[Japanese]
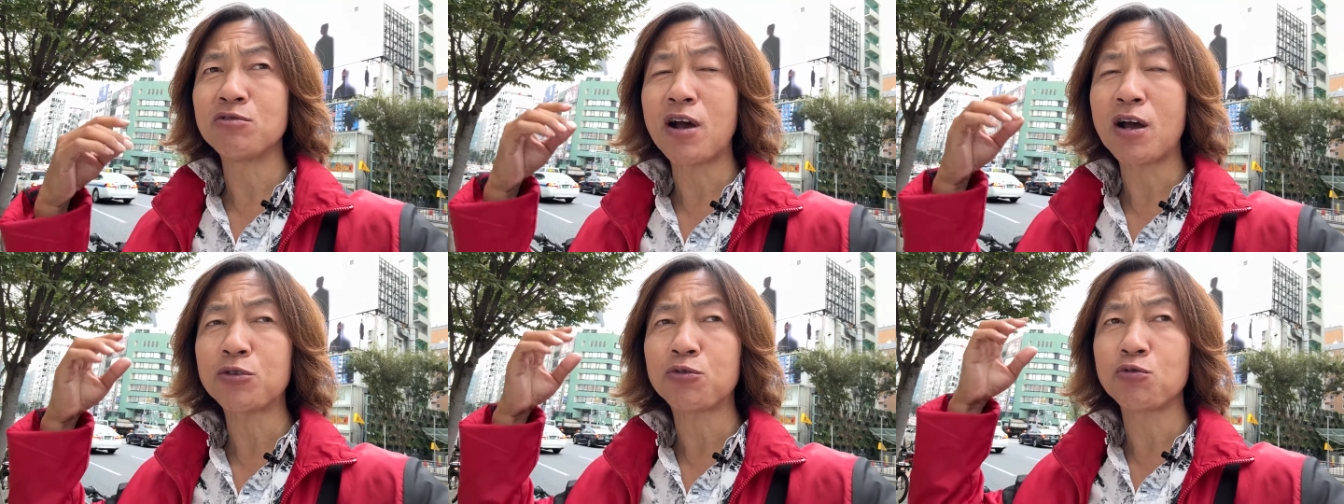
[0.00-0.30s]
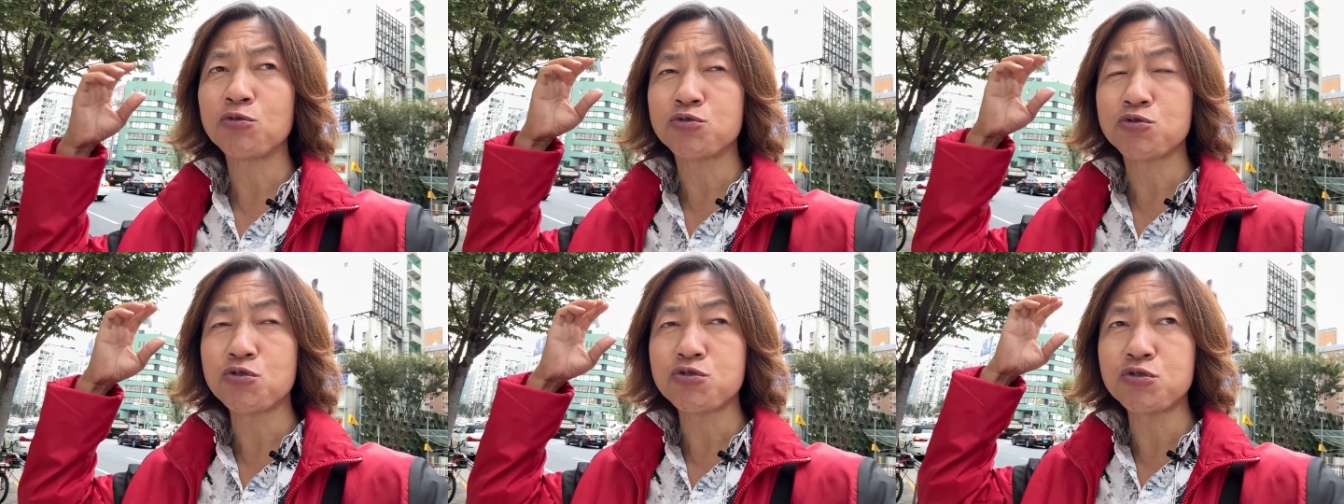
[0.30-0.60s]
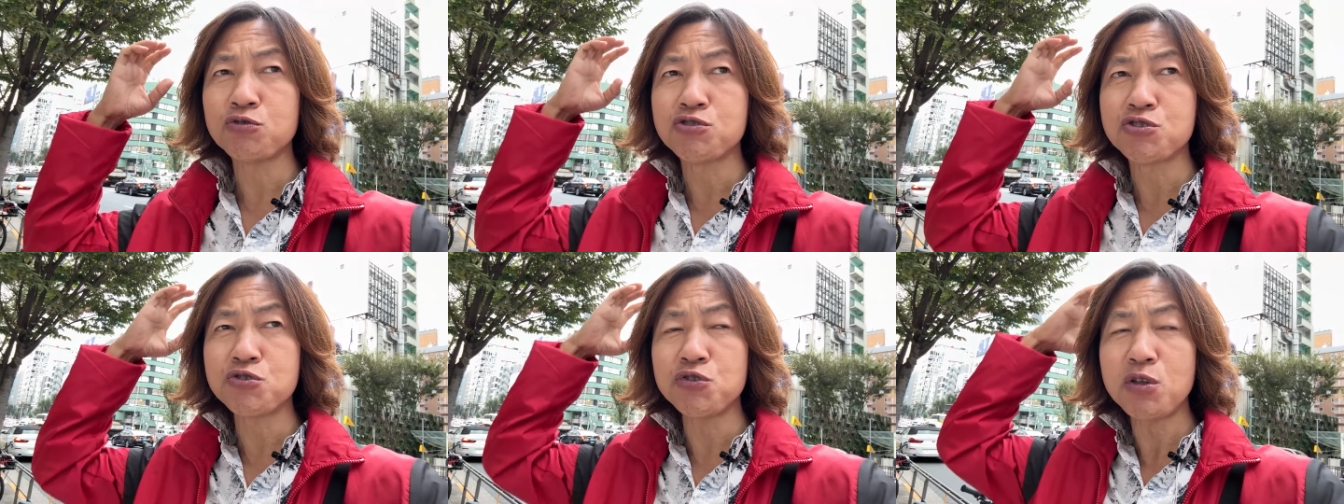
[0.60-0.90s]
あとそうする
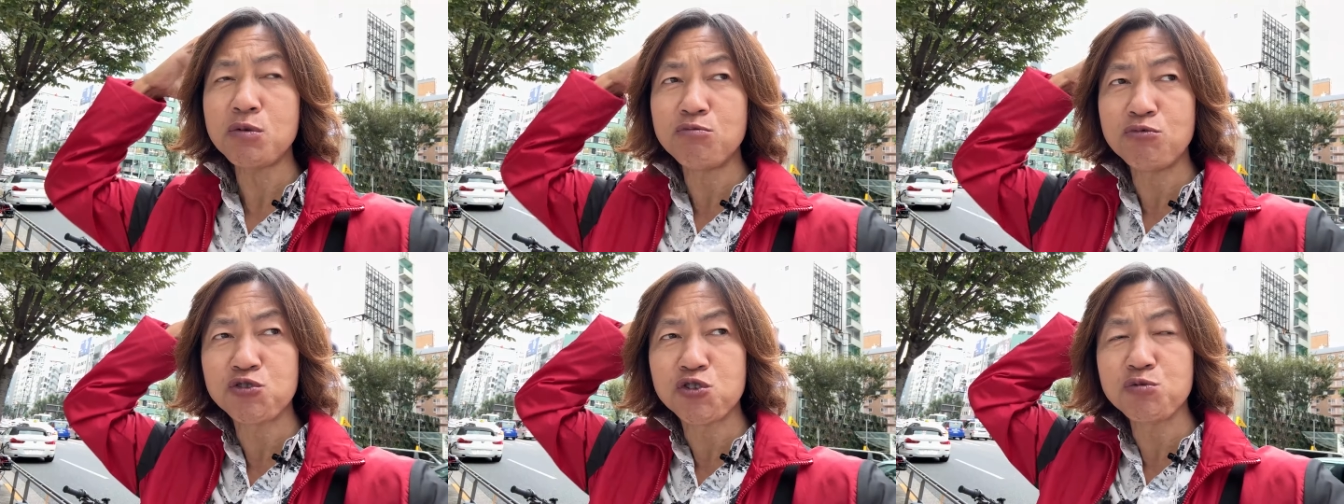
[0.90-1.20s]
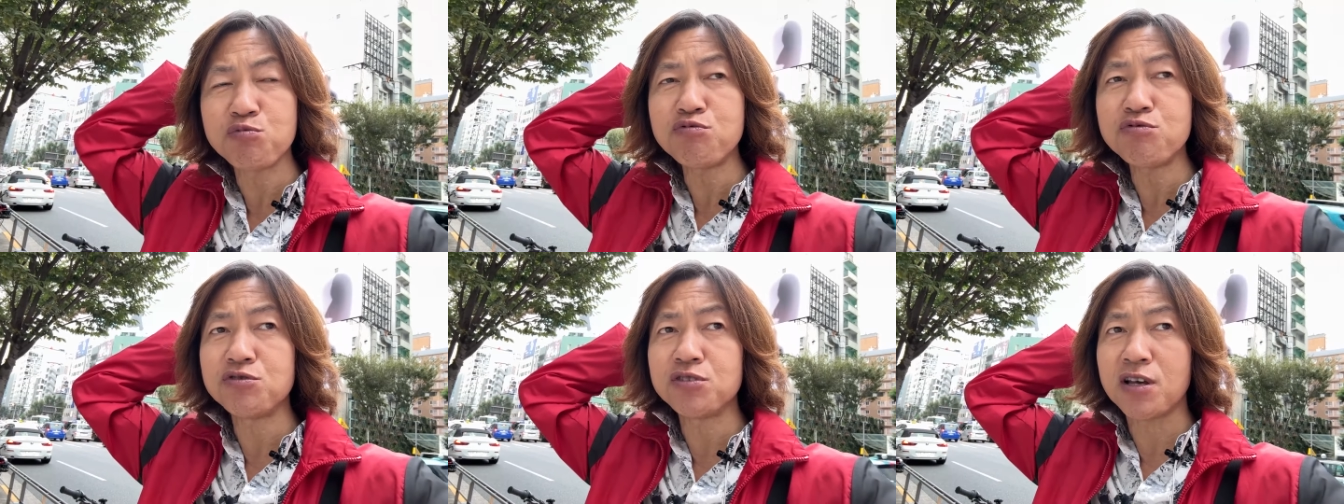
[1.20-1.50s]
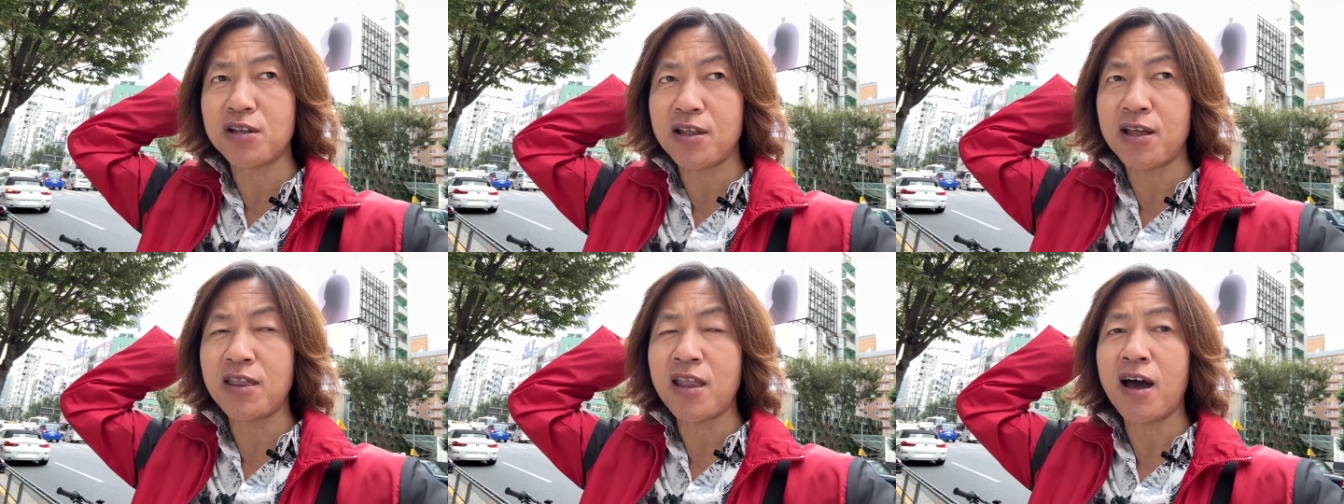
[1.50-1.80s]
と後ろで結ぶんだ
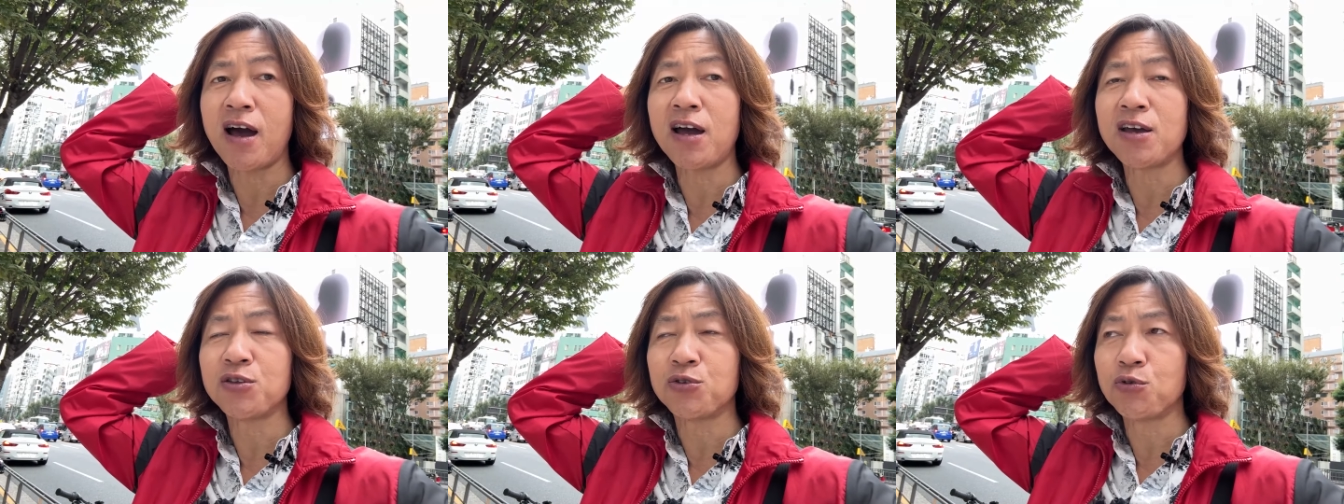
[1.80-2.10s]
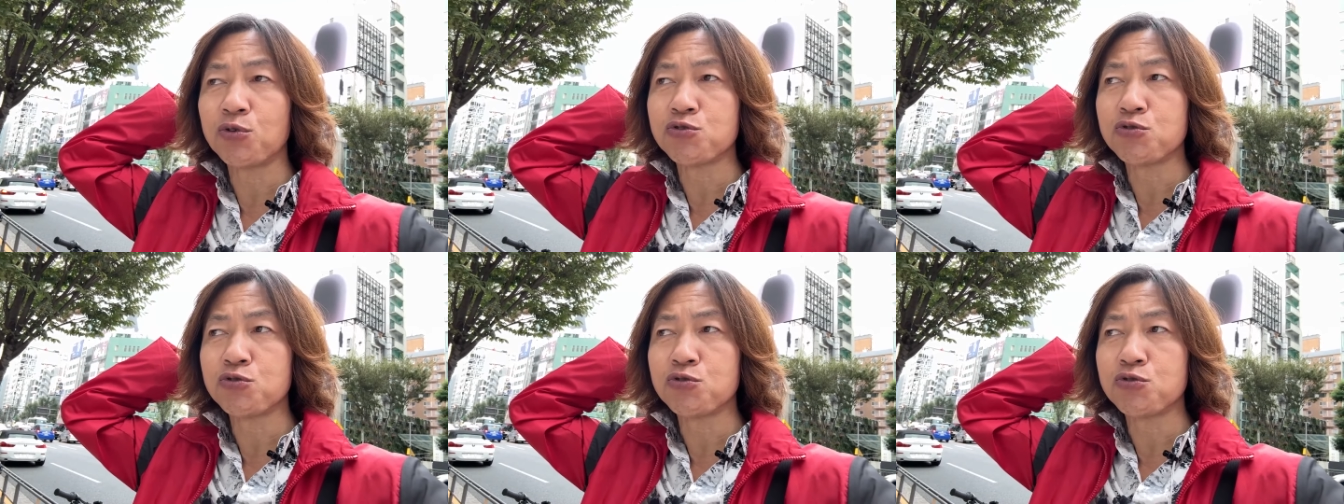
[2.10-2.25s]
よね、長いと。